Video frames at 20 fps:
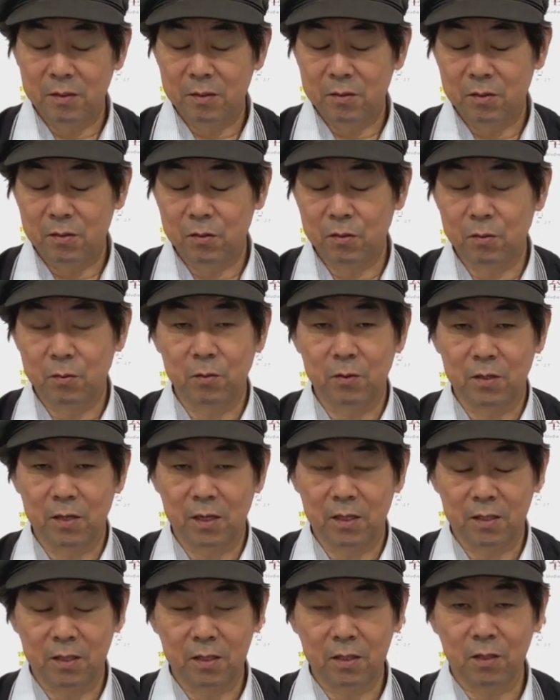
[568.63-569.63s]
水分
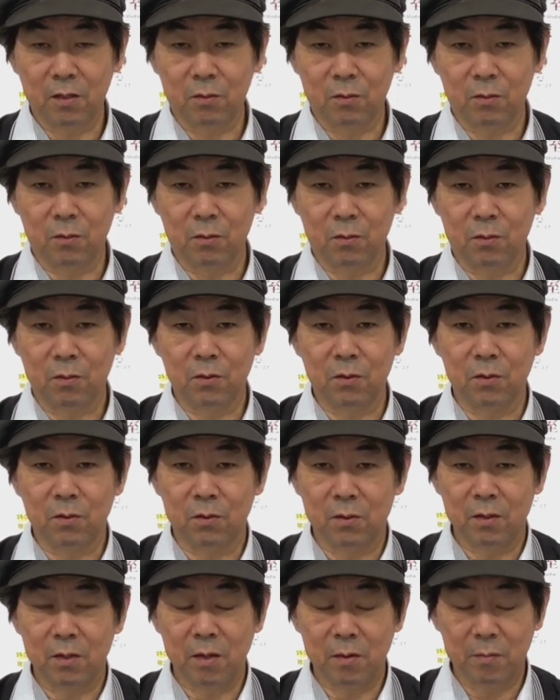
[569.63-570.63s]
が出てくことによっ
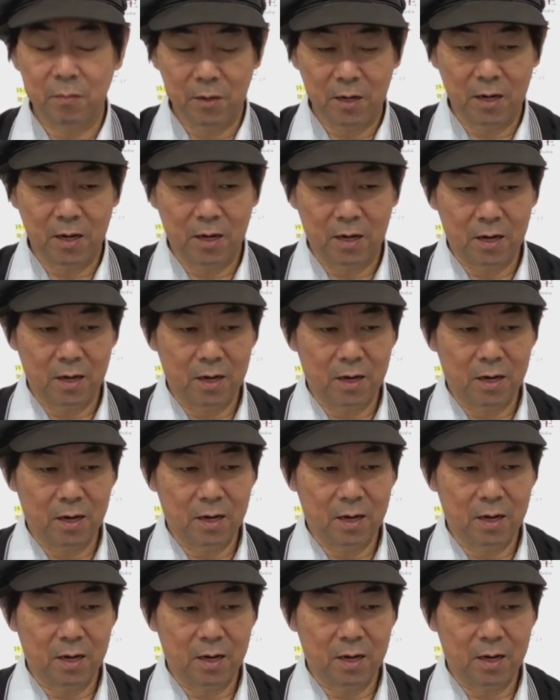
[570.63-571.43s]
てま